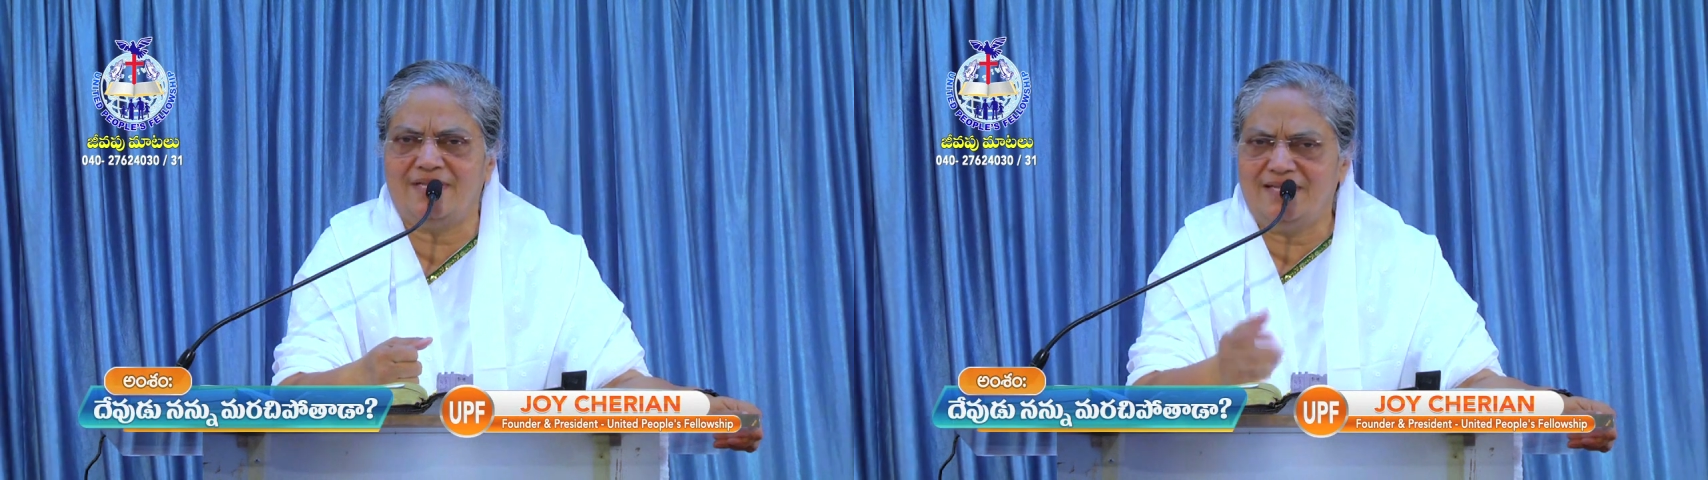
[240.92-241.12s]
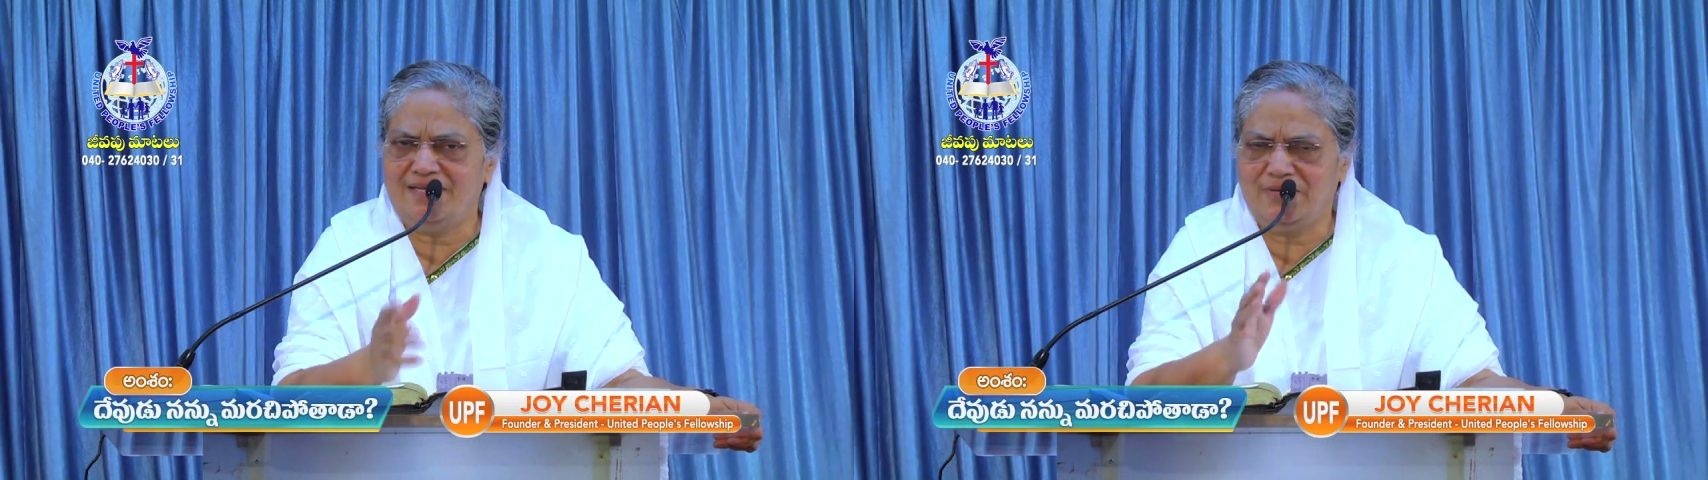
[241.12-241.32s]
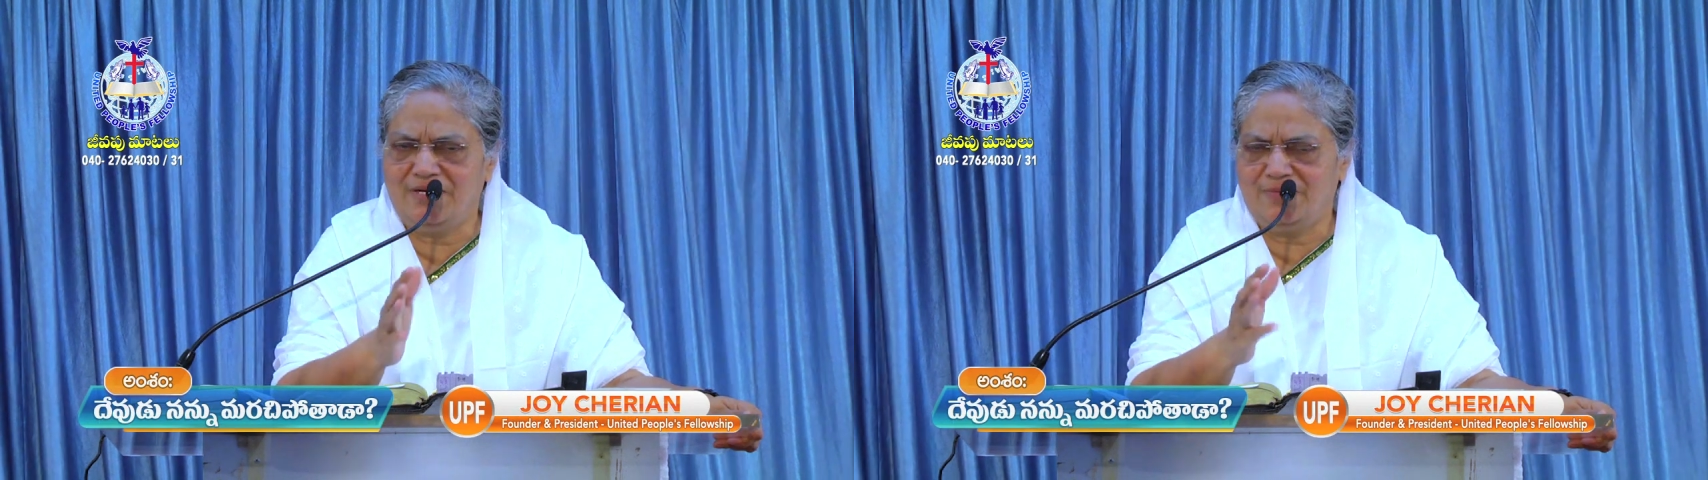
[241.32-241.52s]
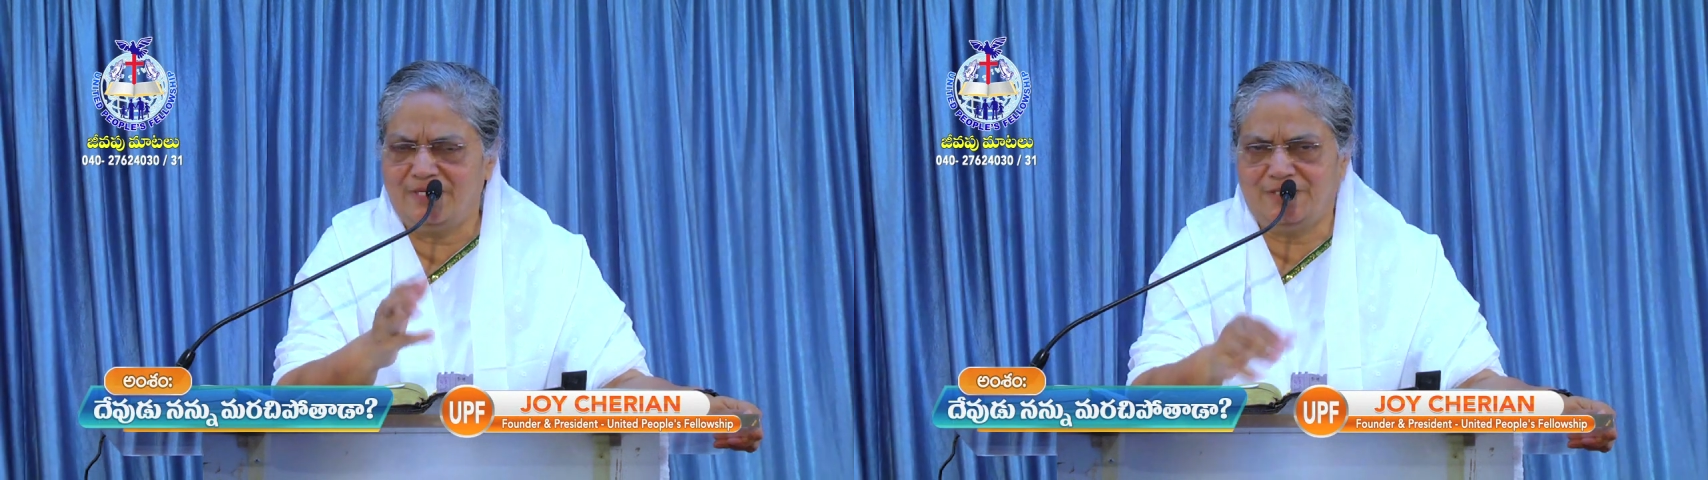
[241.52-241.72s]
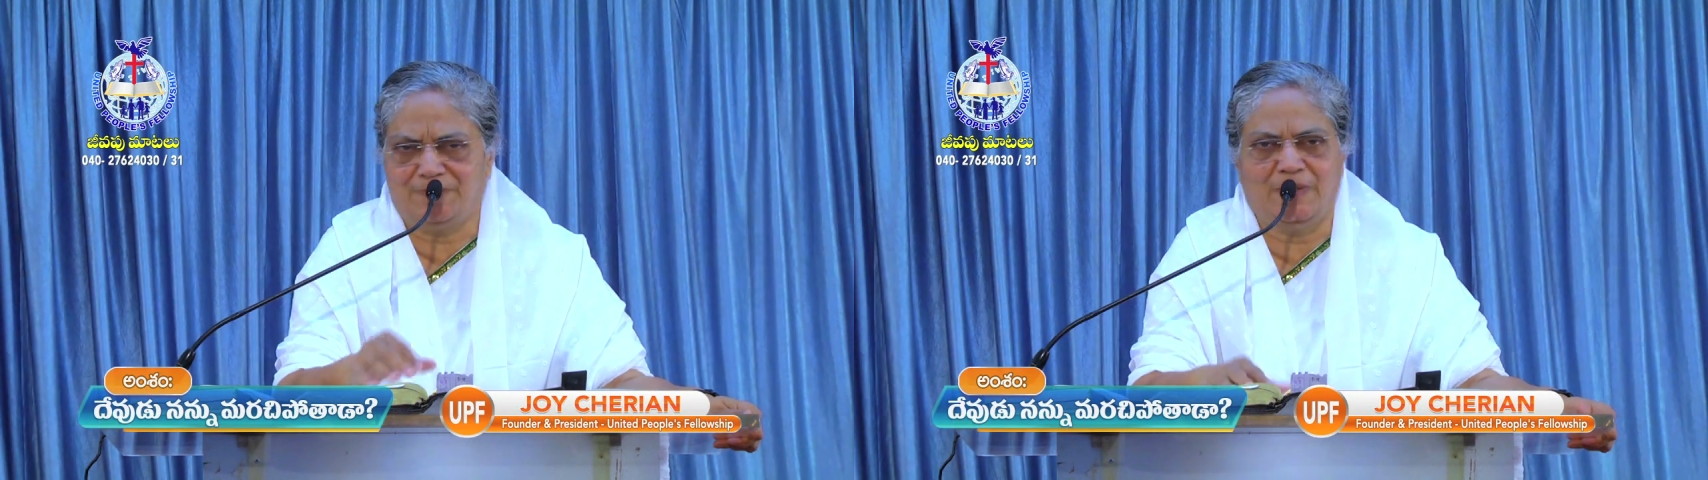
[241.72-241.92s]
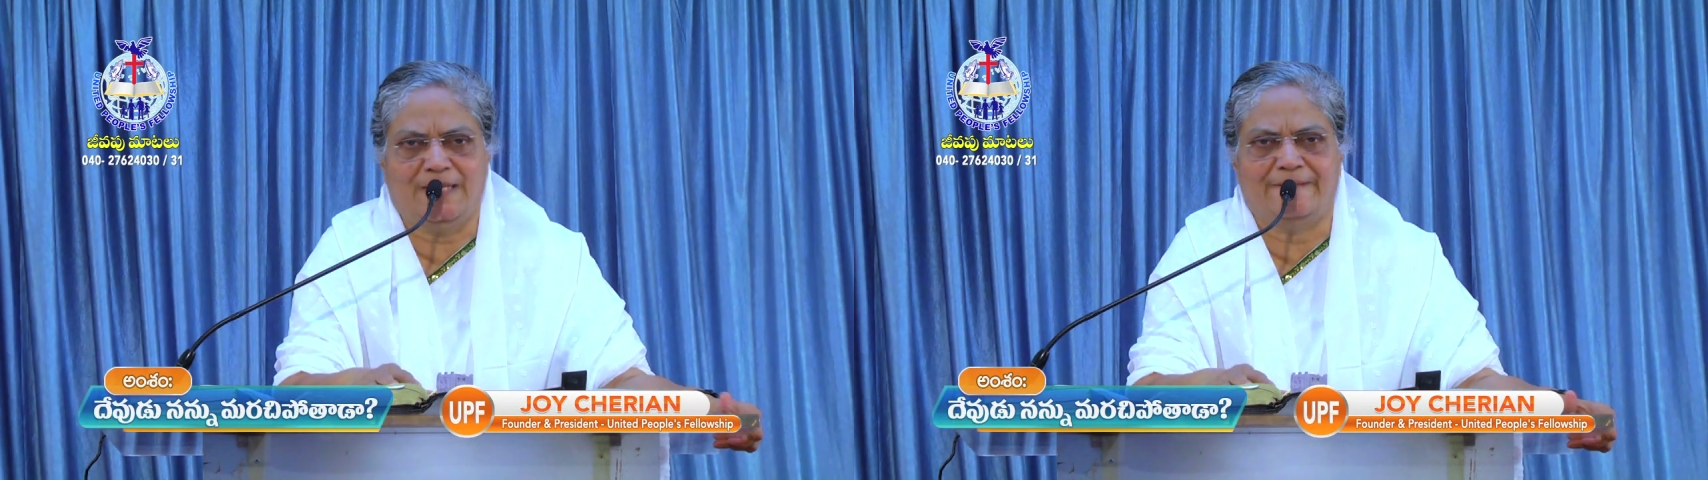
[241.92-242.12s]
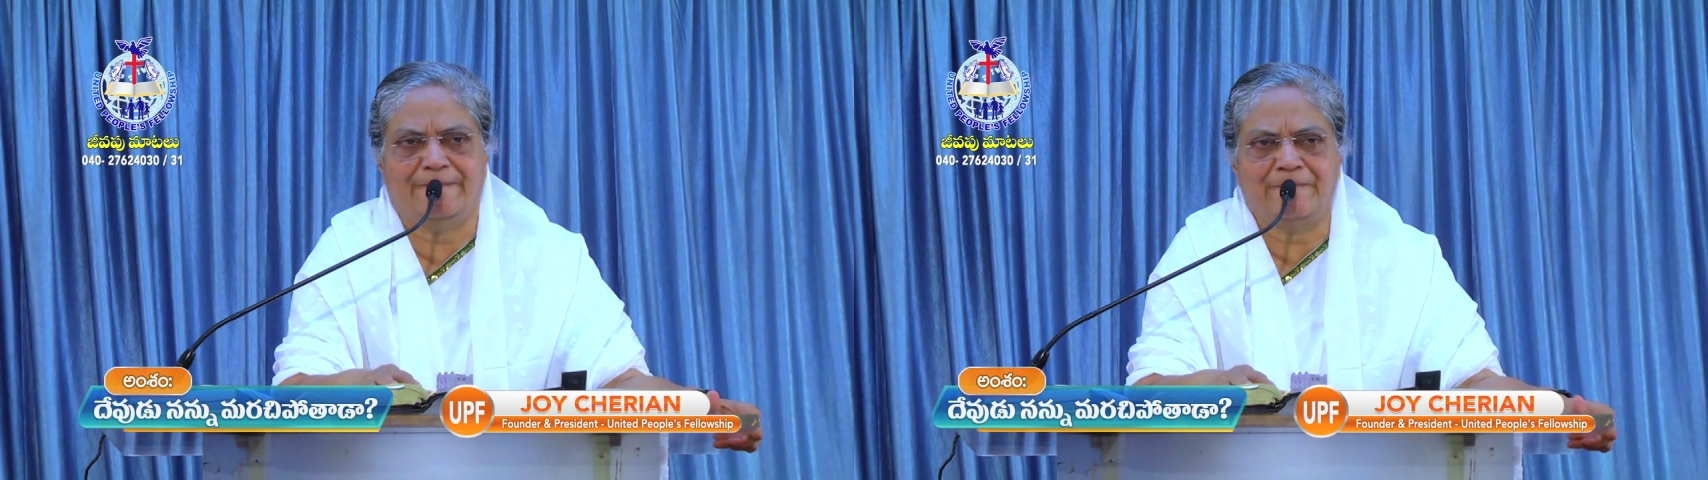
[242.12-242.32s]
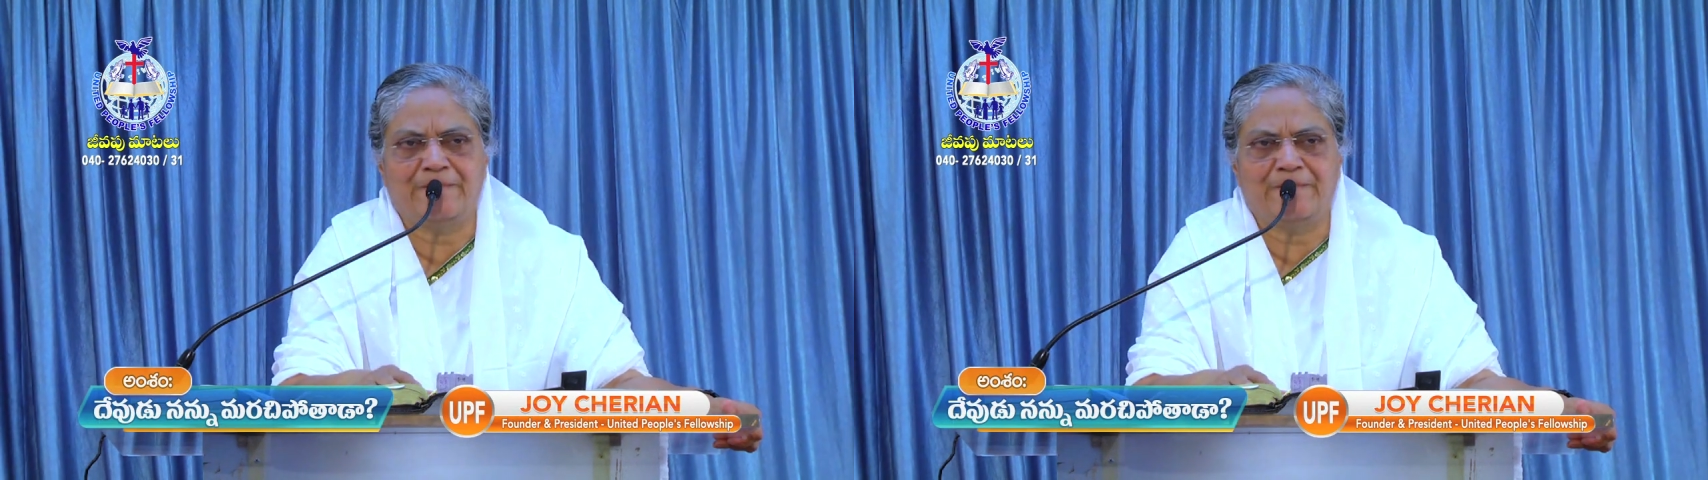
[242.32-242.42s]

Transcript: నేనేం నిన్ను మర్చిపోలేదు